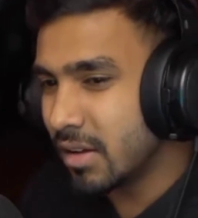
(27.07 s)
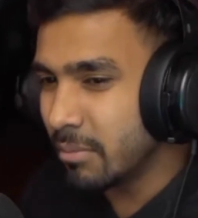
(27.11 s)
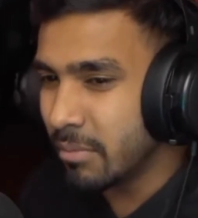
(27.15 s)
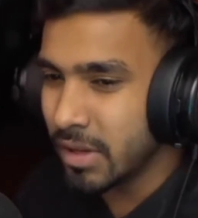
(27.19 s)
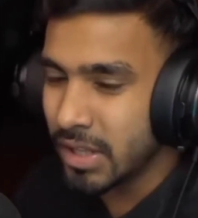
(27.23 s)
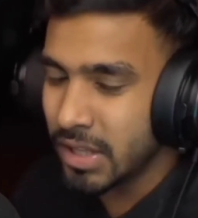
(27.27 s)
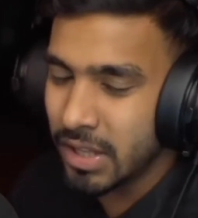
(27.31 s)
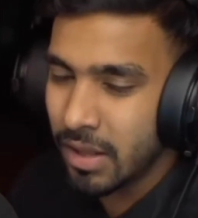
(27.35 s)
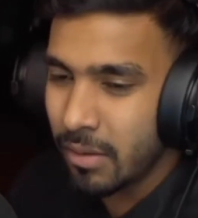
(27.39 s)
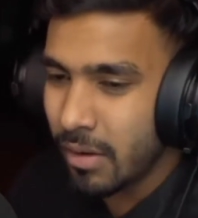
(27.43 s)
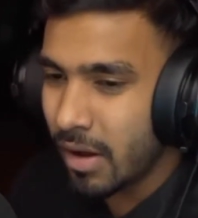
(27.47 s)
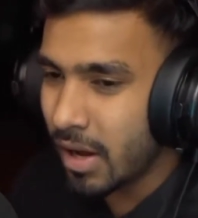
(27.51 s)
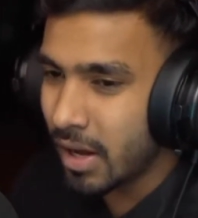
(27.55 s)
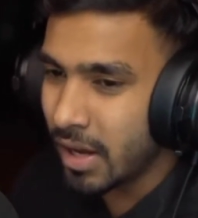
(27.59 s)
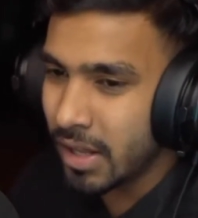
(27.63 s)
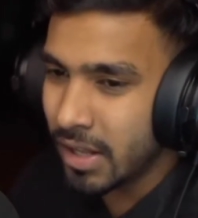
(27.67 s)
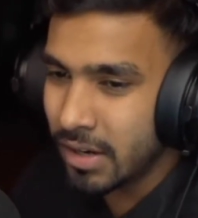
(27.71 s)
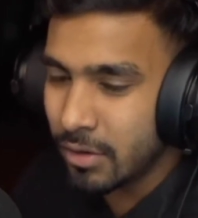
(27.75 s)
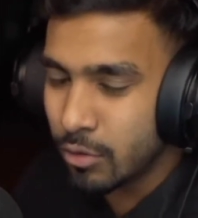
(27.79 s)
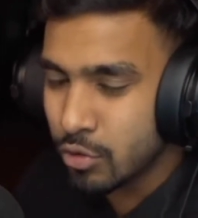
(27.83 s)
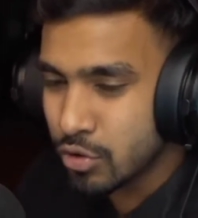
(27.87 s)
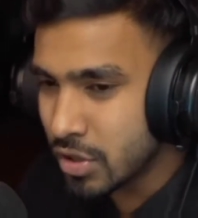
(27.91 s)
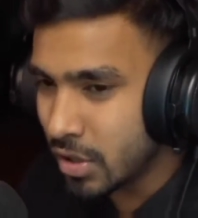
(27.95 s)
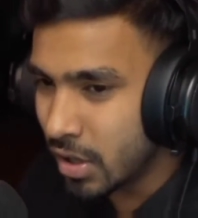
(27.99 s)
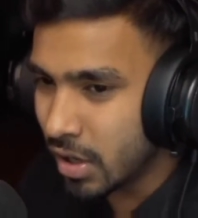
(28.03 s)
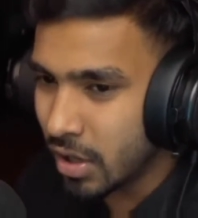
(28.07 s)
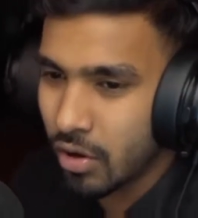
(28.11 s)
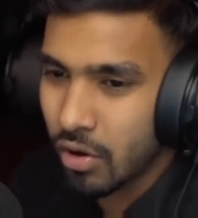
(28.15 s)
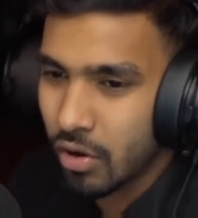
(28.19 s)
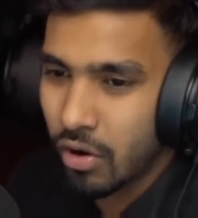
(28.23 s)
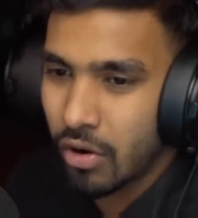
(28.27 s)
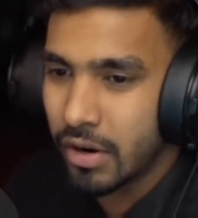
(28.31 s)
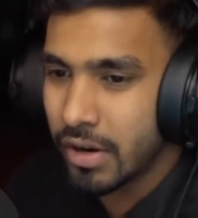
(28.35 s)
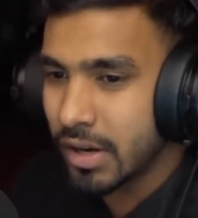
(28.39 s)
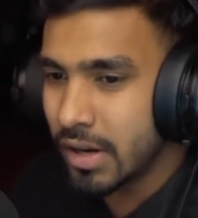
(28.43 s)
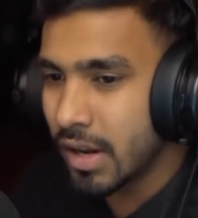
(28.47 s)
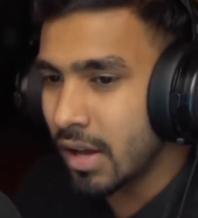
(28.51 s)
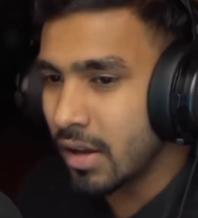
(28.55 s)
मतलब अगर उसे
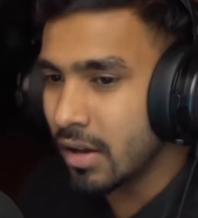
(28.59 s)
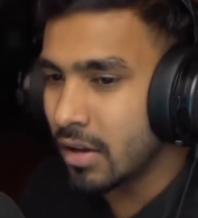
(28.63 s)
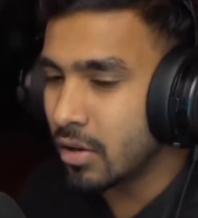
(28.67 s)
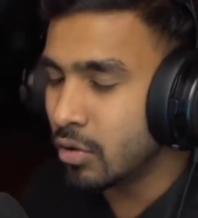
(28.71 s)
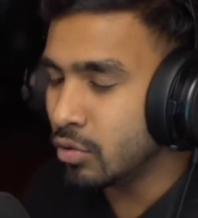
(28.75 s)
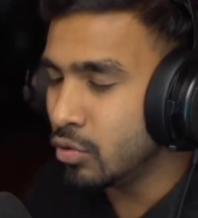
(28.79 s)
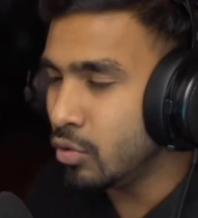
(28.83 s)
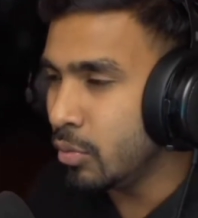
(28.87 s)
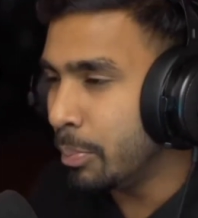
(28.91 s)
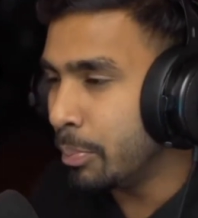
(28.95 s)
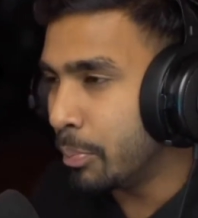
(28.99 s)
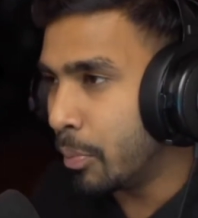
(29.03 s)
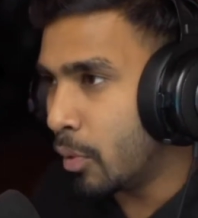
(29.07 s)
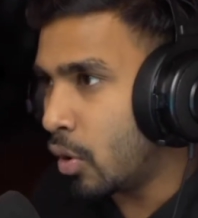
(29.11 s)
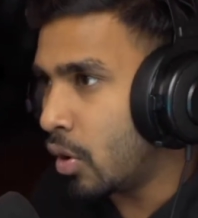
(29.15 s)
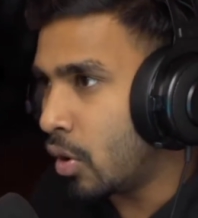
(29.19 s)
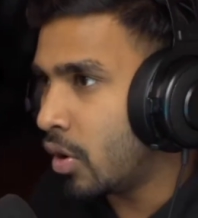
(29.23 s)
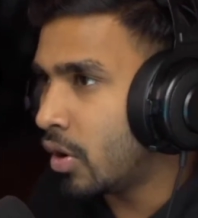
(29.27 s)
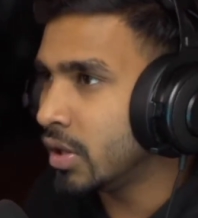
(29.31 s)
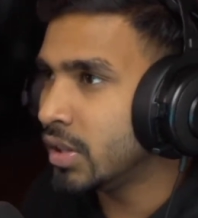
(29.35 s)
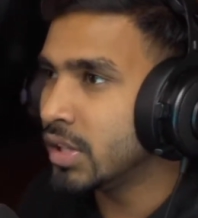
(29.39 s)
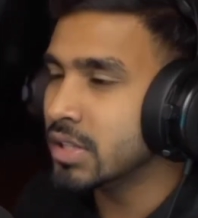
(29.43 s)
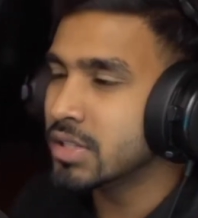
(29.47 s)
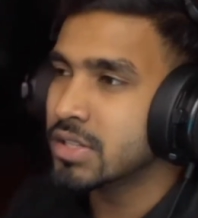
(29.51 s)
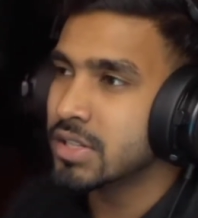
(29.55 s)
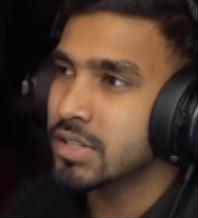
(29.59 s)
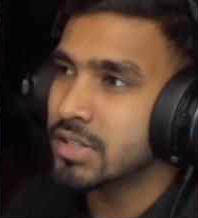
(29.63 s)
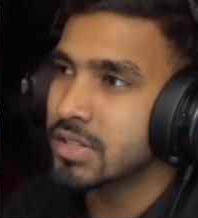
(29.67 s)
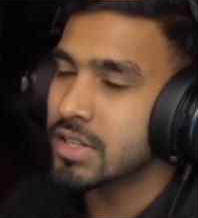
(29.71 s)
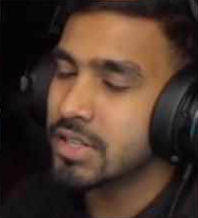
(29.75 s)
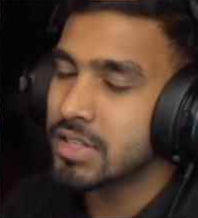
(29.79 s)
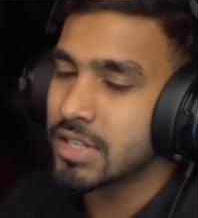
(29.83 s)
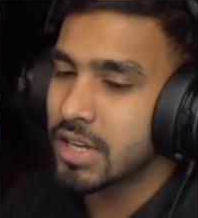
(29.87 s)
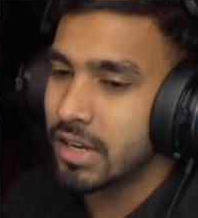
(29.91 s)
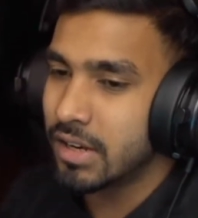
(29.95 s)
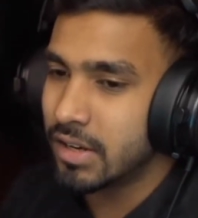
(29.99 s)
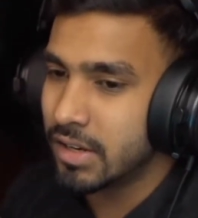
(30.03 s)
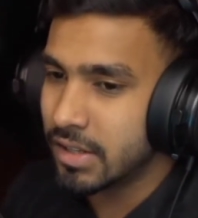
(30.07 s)
रिकॉर्ड ना करो तो बहुत अच्छे से
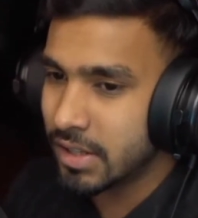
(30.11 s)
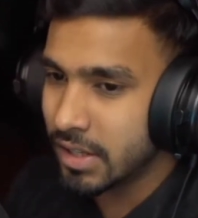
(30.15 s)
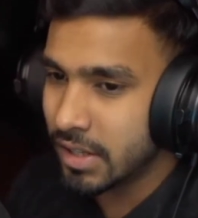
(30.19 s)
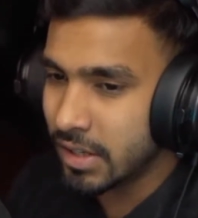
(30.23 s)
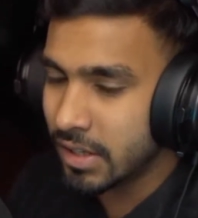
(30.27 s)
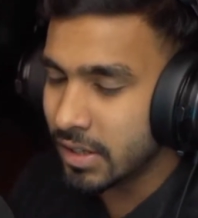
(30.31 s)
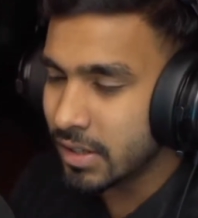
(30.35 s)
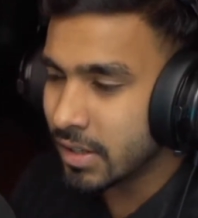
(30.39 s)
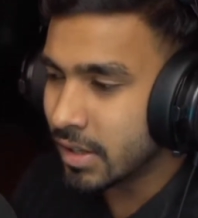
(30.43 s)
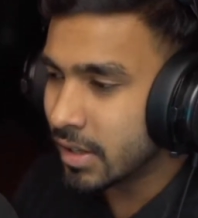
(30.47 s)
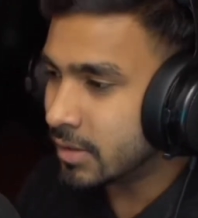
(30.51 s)
चल रही थी